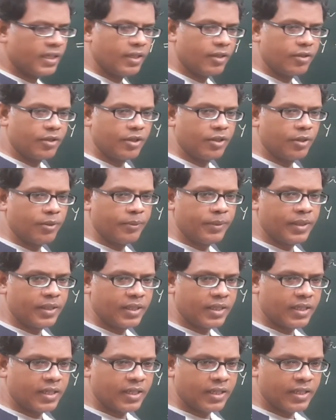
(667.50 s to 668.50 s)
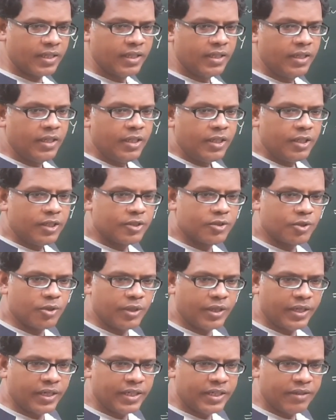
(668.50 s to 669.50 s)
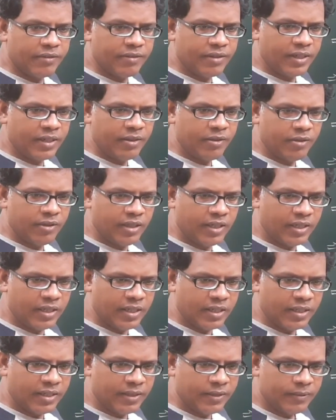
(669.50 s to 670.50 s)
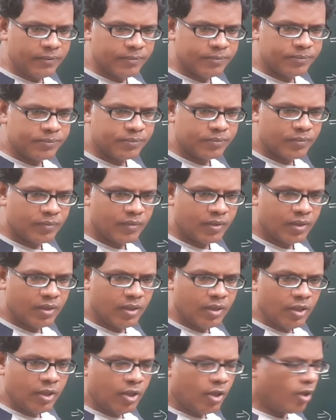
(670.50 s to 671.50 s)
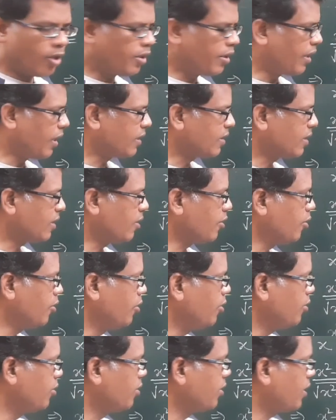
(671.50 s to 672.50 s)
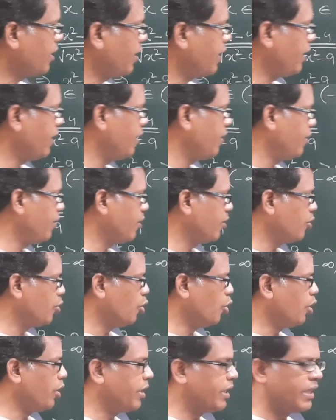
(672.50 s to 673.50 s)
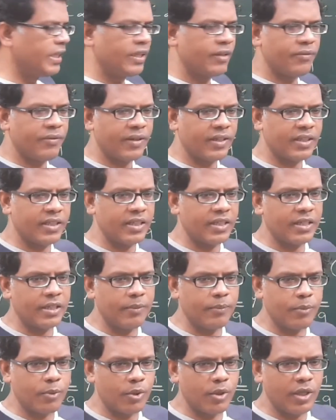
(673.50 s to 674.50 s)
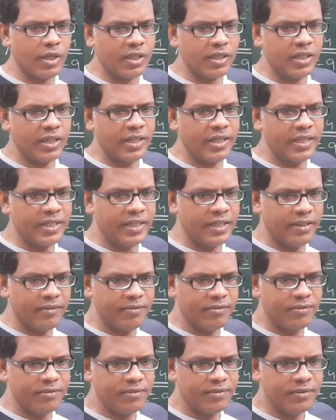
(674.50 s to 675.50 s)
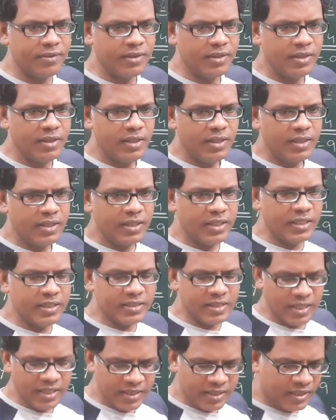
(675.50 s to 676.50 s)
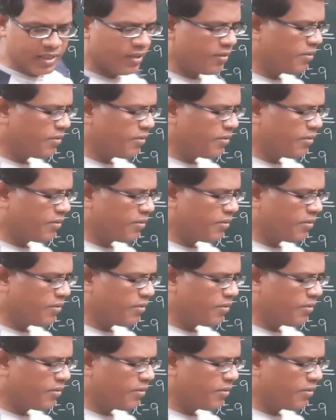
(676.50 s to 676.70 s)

है और डिनोमिनेटर है इसको नेगेटिव नहीं लेना है और याद करो कि दो लीनियर फैक्टर का प्रोडक्ट नेगेटिव ये साइन